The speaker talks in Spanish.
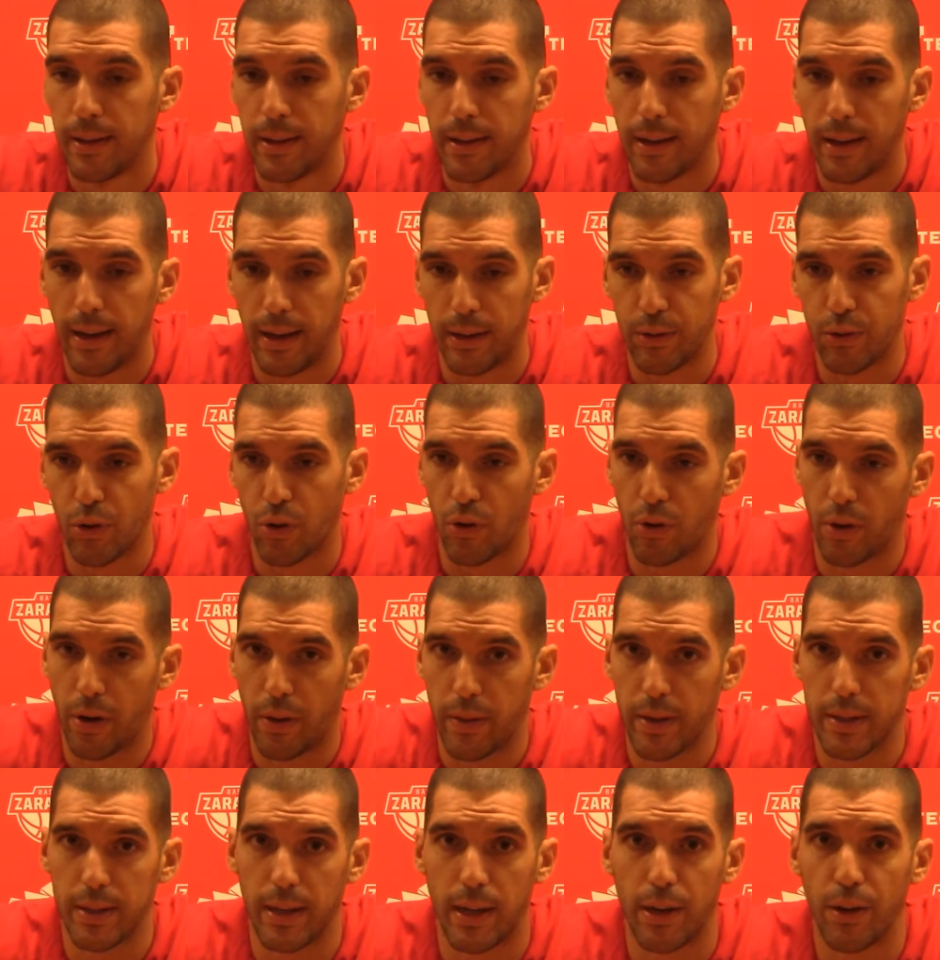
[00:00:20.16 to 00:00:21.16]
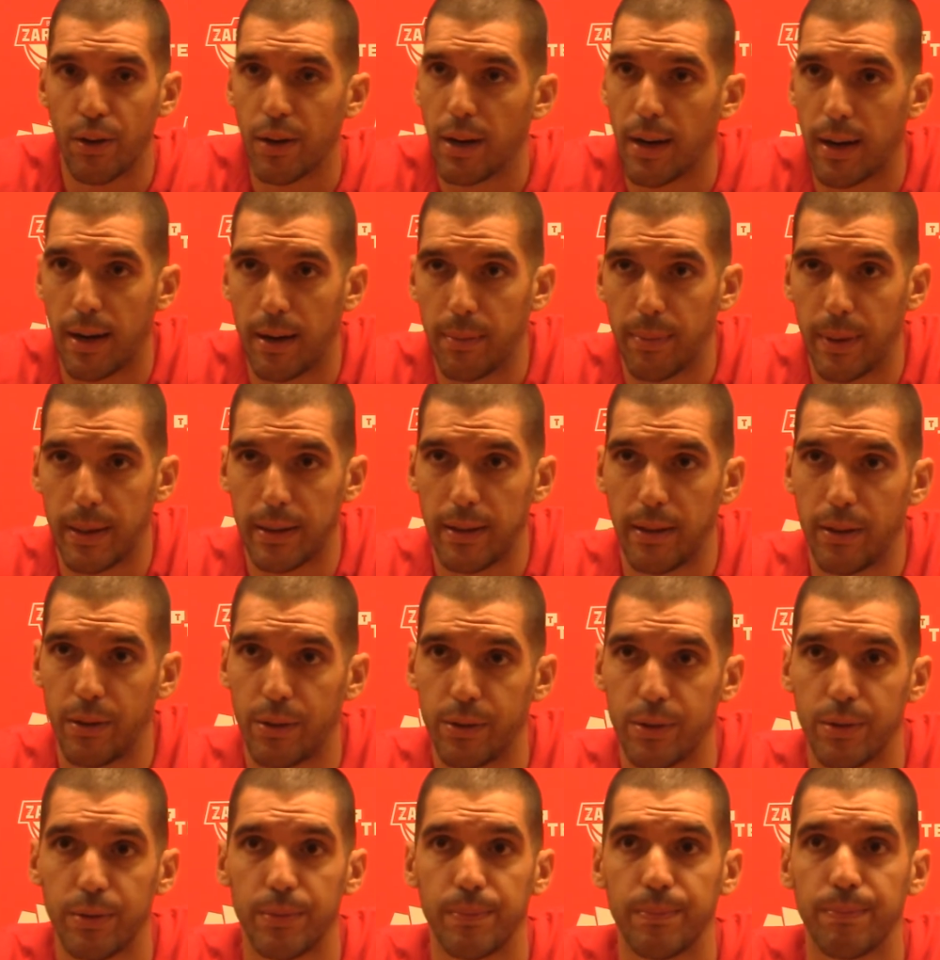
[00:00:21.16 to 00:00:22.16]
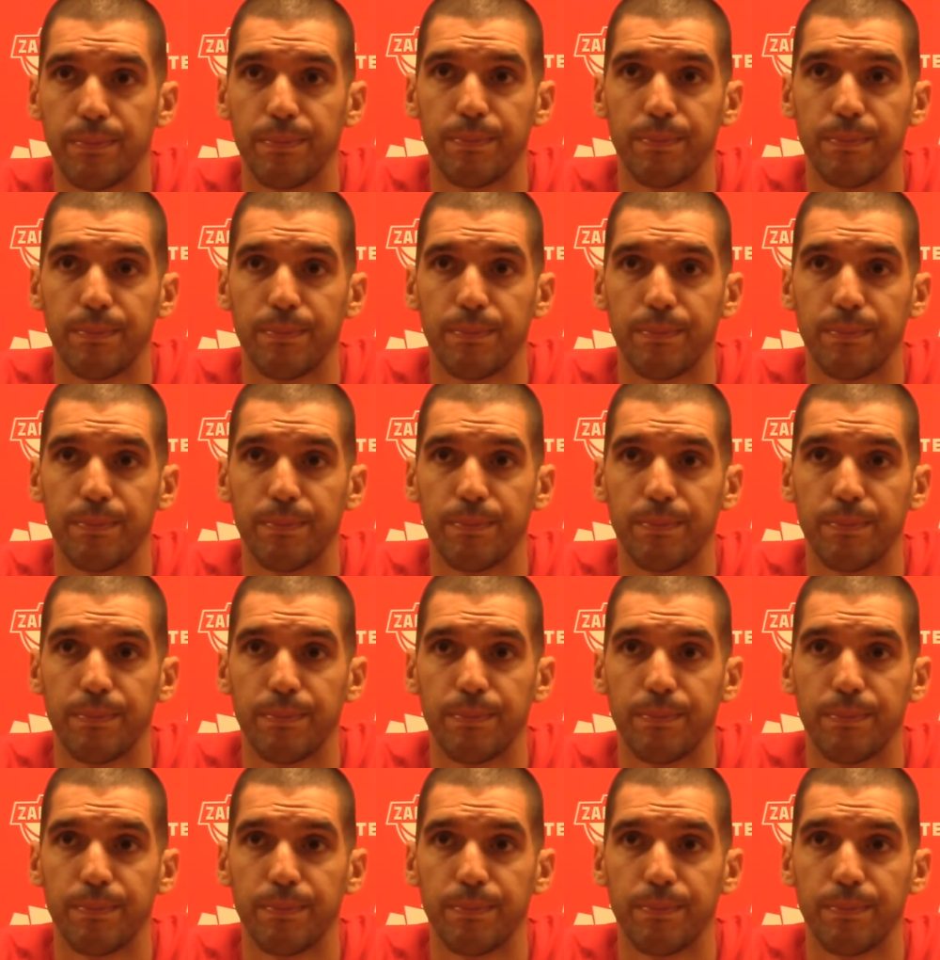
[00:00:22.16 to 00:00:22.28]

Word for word: en todo lo necesario y a ganar partidos.